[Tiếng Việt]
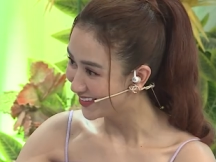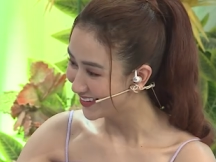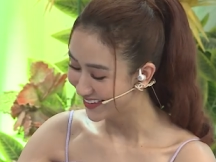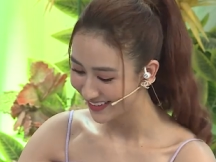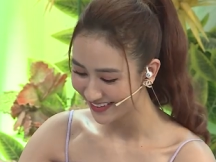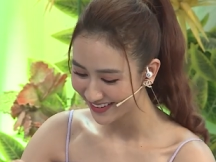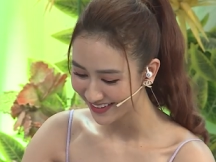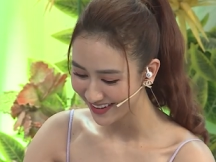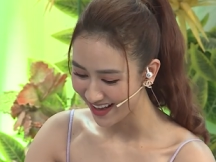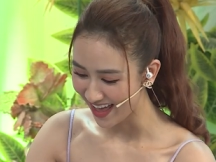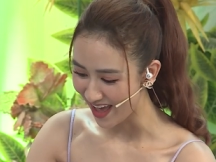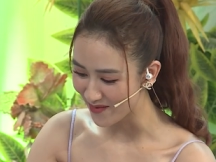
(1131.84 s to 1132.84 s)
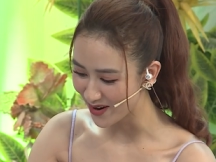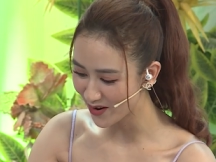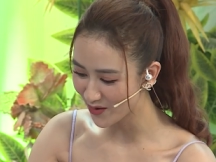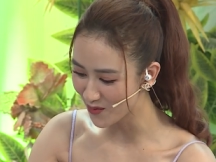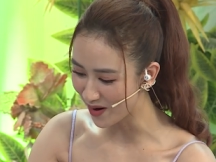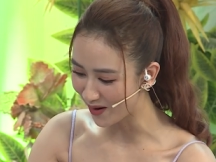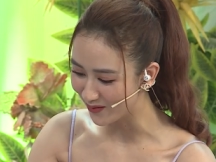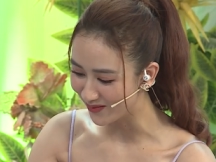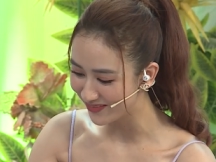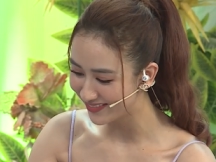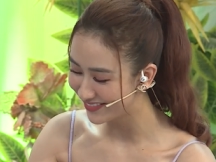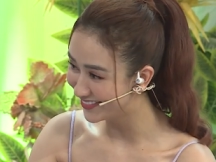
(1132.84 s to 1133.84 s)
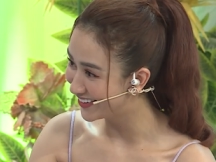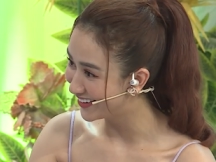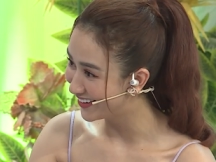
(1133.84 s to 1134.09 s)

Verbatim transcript: À. em biết không không chị